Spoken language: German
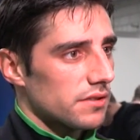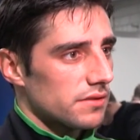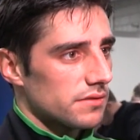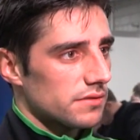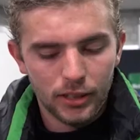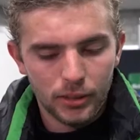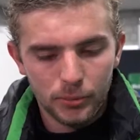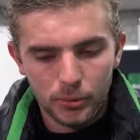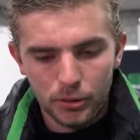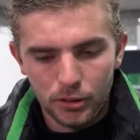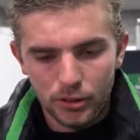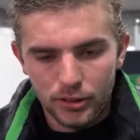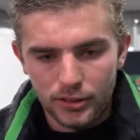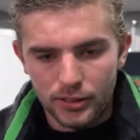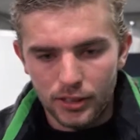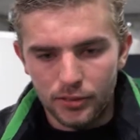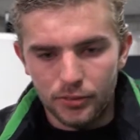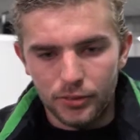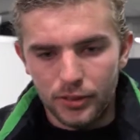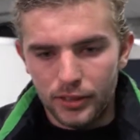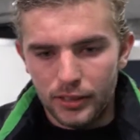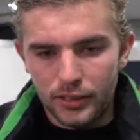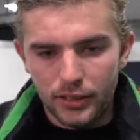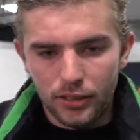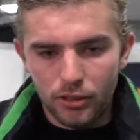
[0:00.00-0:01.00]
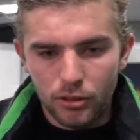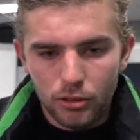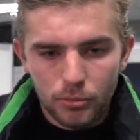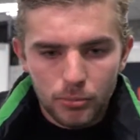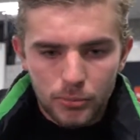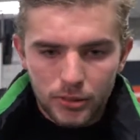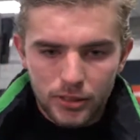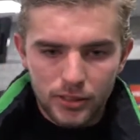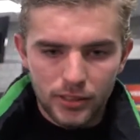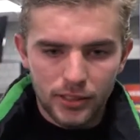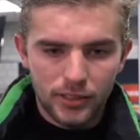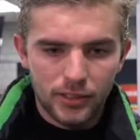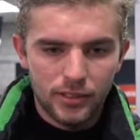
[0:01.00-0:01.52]
Geil, aber auch als Raphael
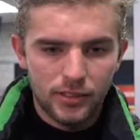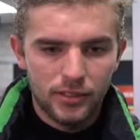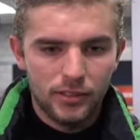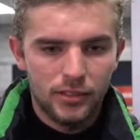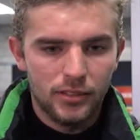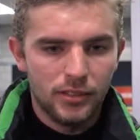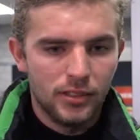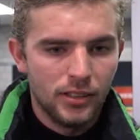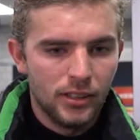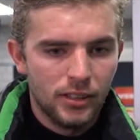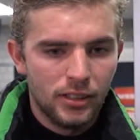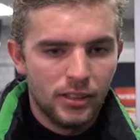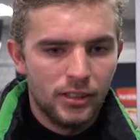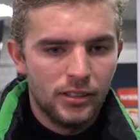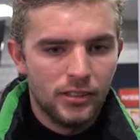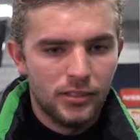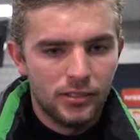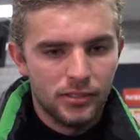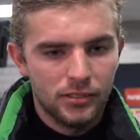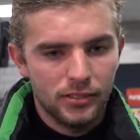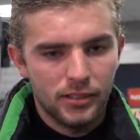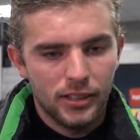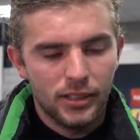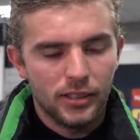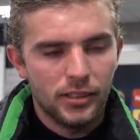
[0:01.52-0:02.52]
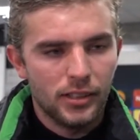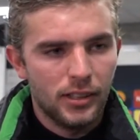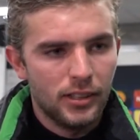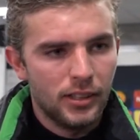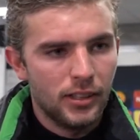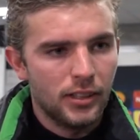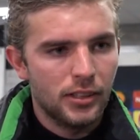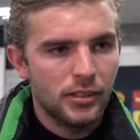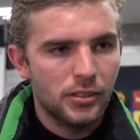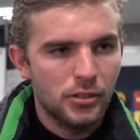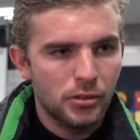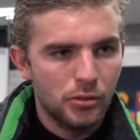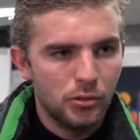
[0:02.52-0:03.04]
reingekommen ist, der hat äh, direkt
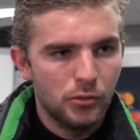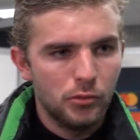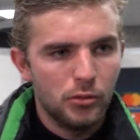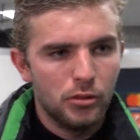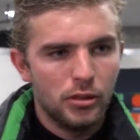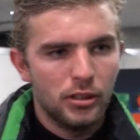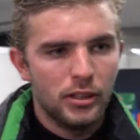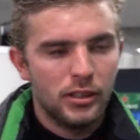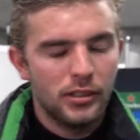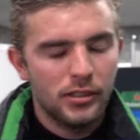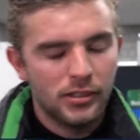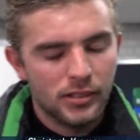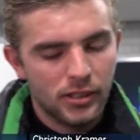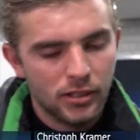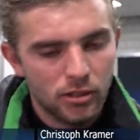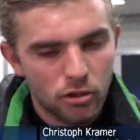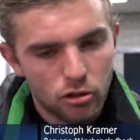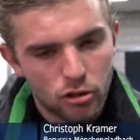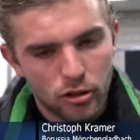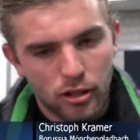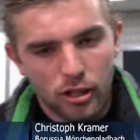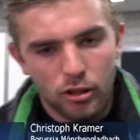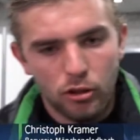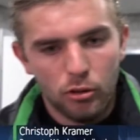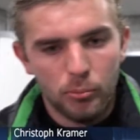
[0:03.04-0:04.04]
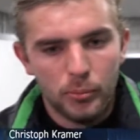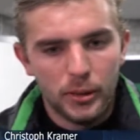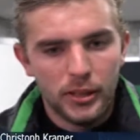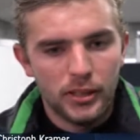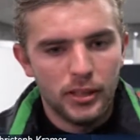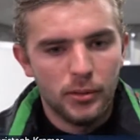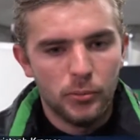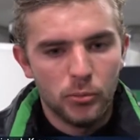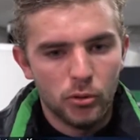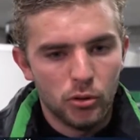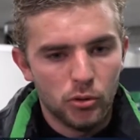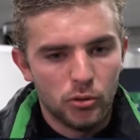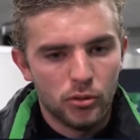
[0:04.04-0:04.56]
eine Aktion, wo er direkt das ganze Stadion
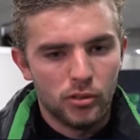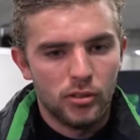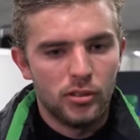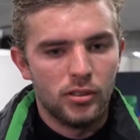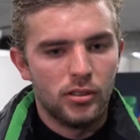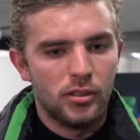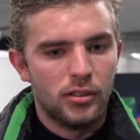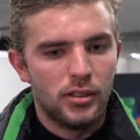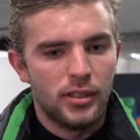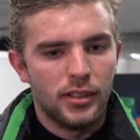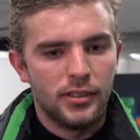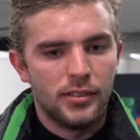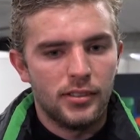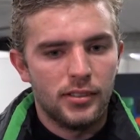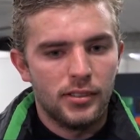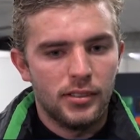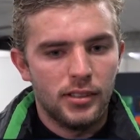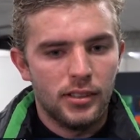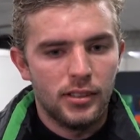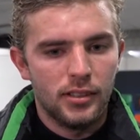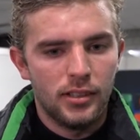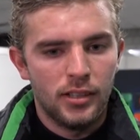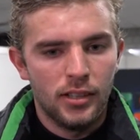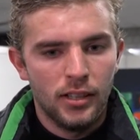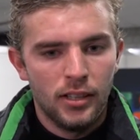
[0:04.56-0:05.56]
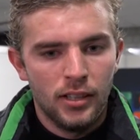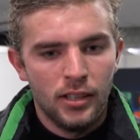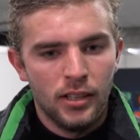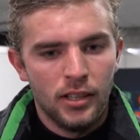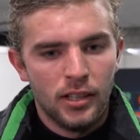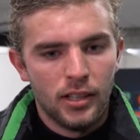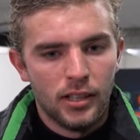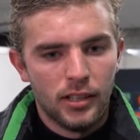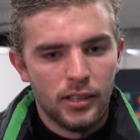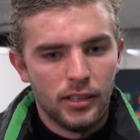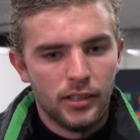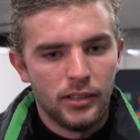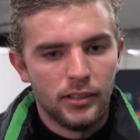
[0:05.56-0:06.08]
mitnimmt und äh, das sind dann
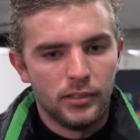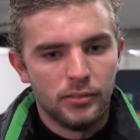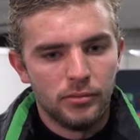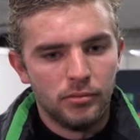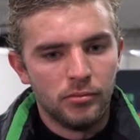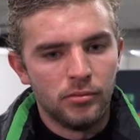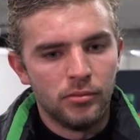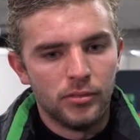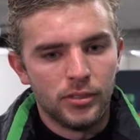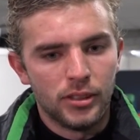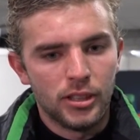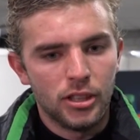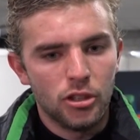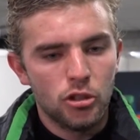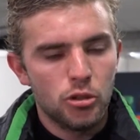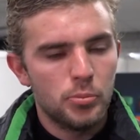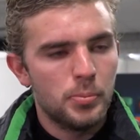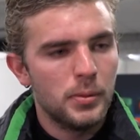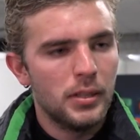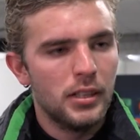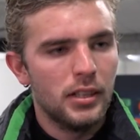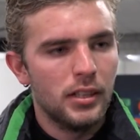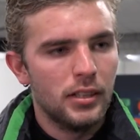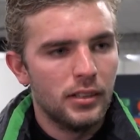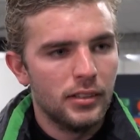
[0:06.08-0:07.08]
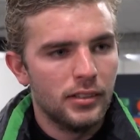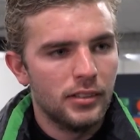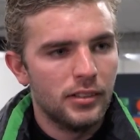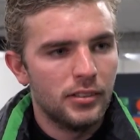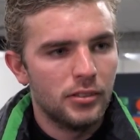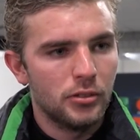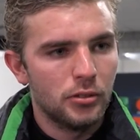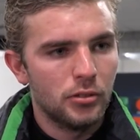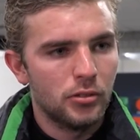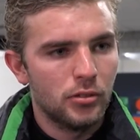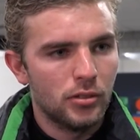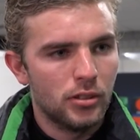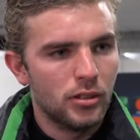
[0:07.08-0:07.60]
äh, die Spieler, die
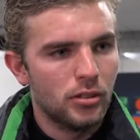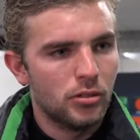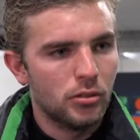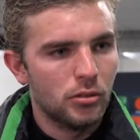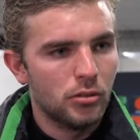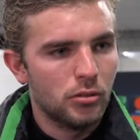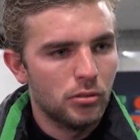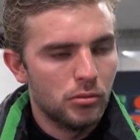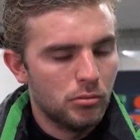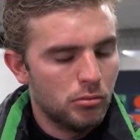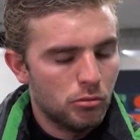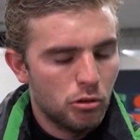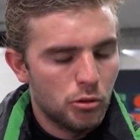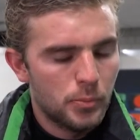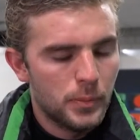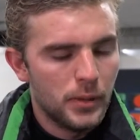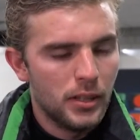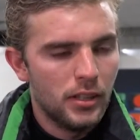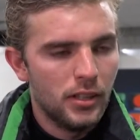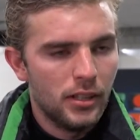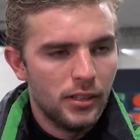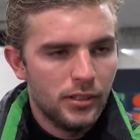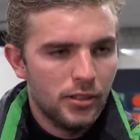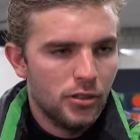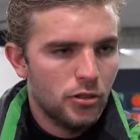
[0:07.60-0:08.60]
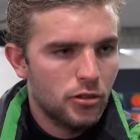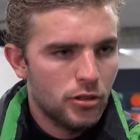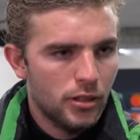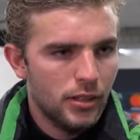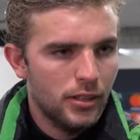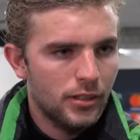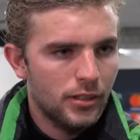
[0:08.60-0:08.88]
so, die so Spiele halt